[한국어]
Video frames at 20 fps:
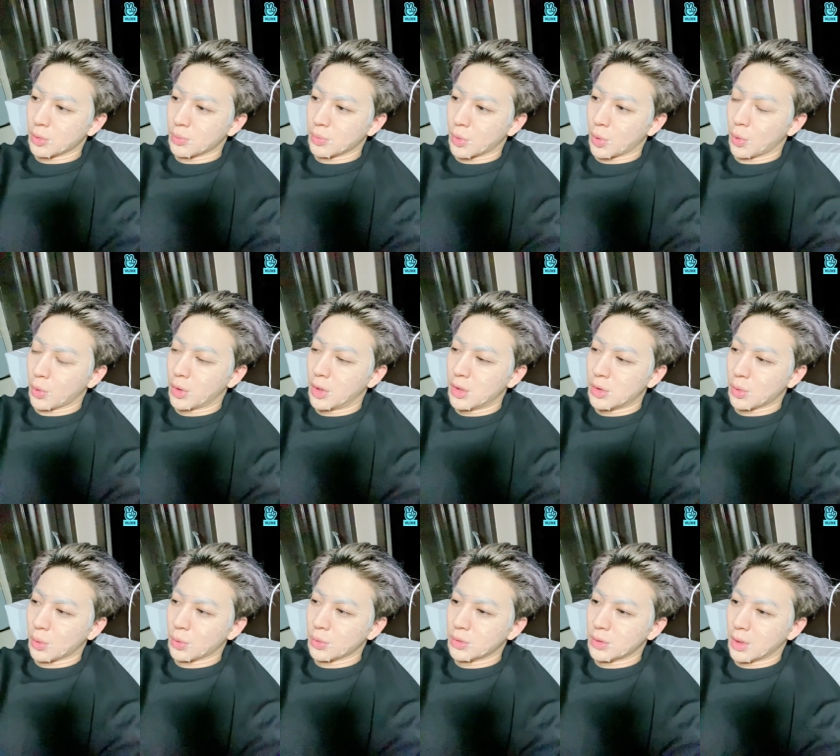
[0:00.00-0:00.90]
좀 공기
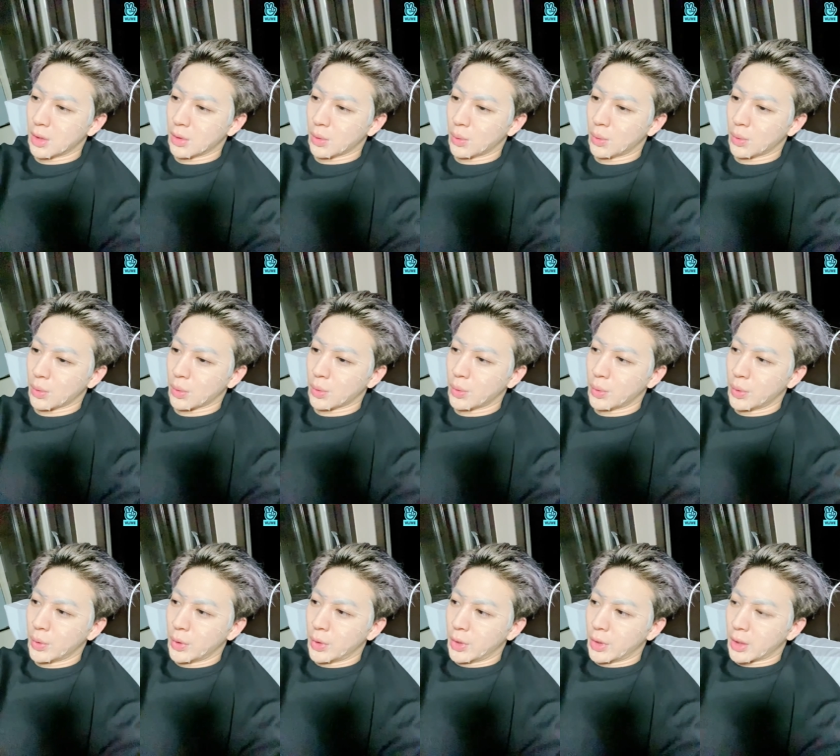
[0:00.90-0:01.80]
좋은 데로
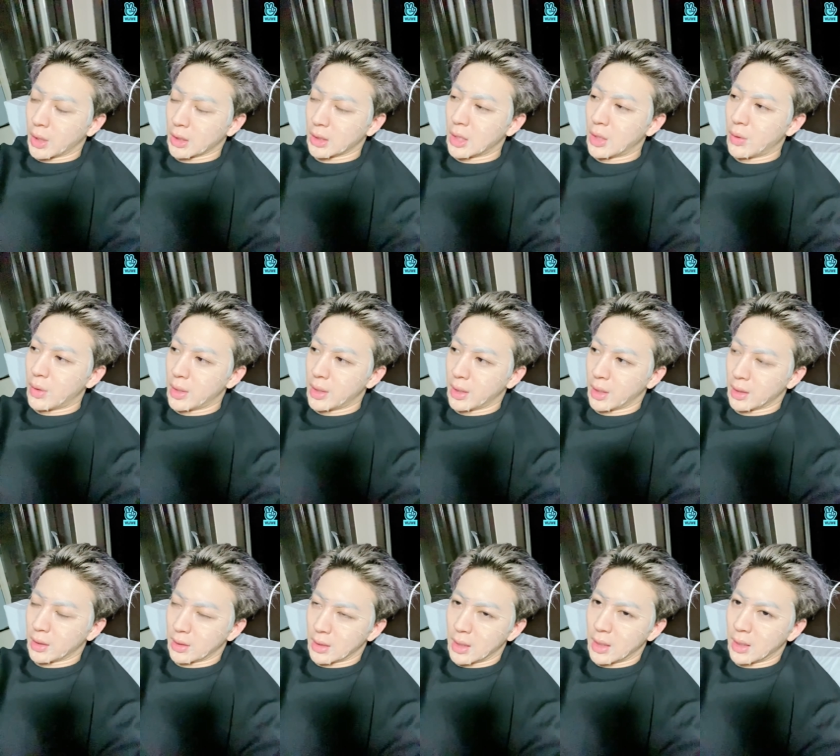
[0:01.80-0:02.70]
갔다
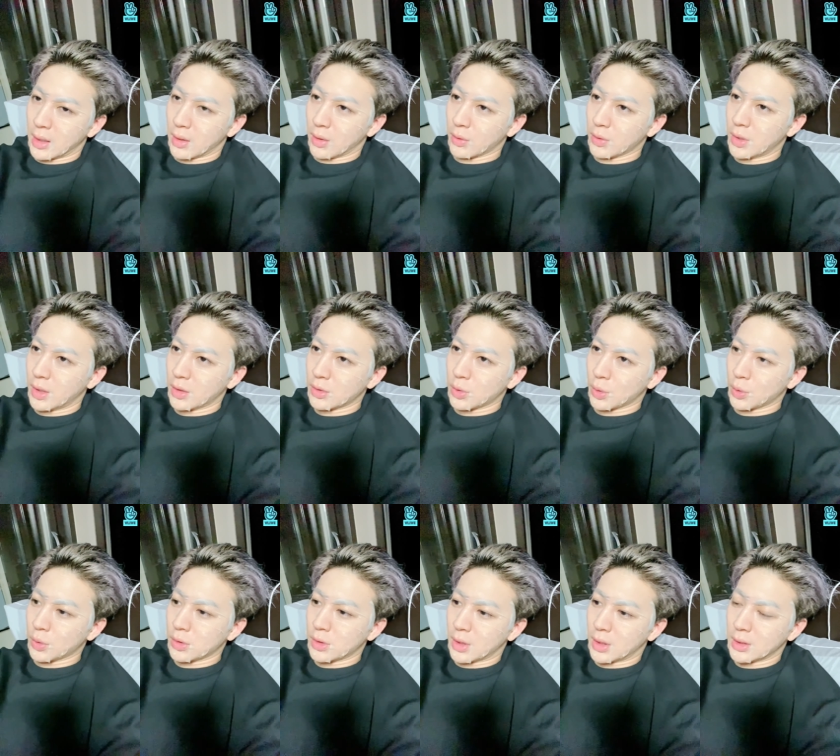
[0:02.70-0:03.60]
와야겠다 어디가
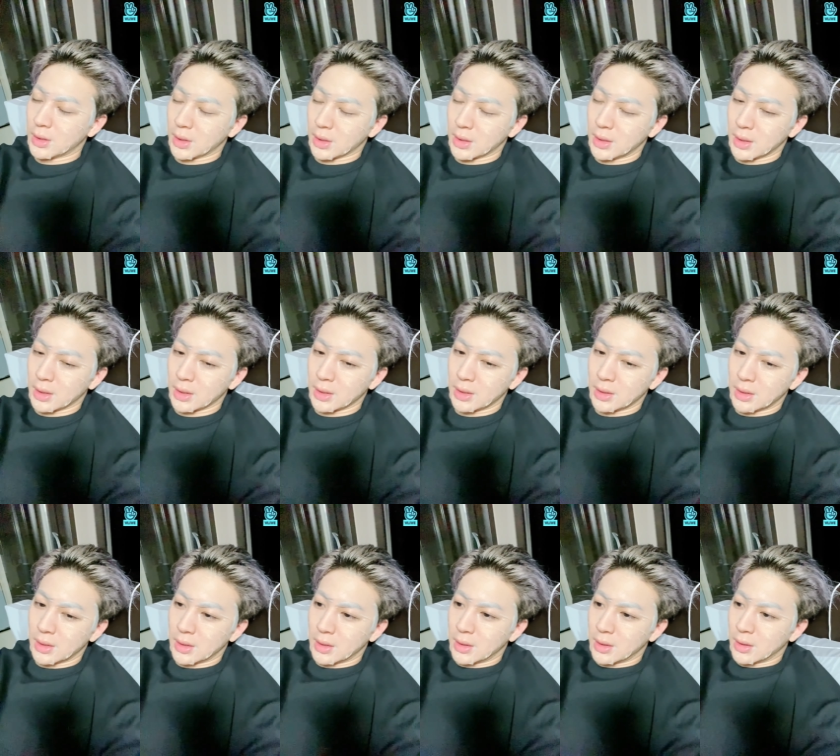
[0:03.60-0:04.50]
좋을까 하다가
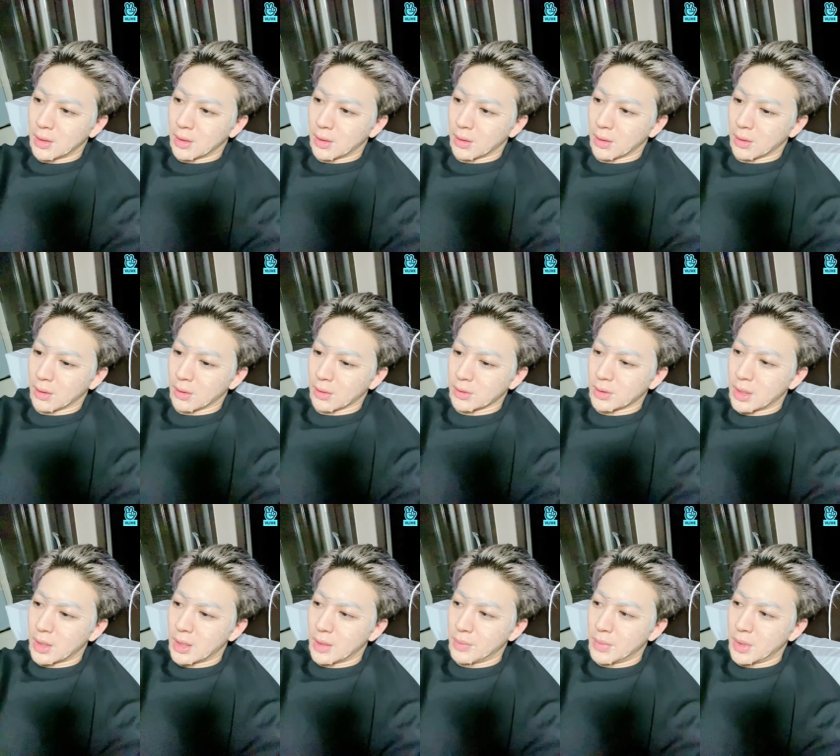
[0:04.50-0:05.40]
어,
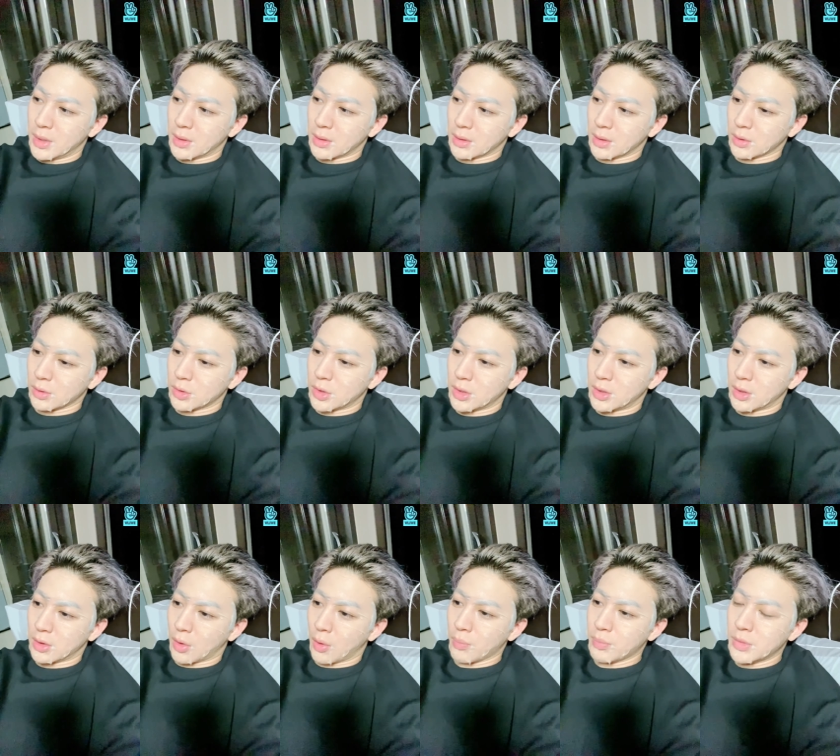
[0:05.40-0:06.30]
사람이 그래도
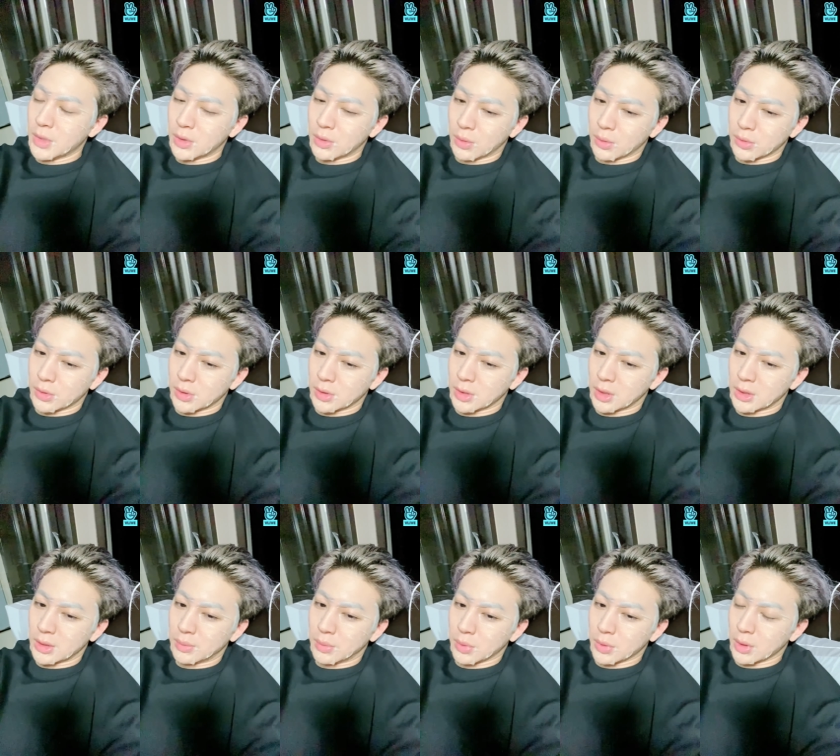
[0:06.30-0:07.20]
최대한 없는 곳을
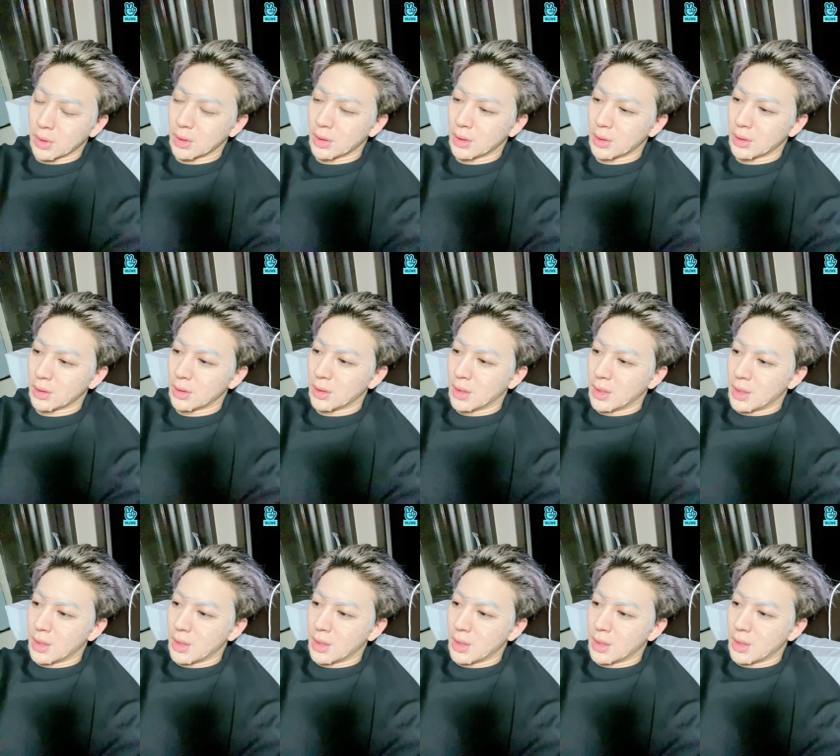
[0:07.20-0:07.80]
찾아보니까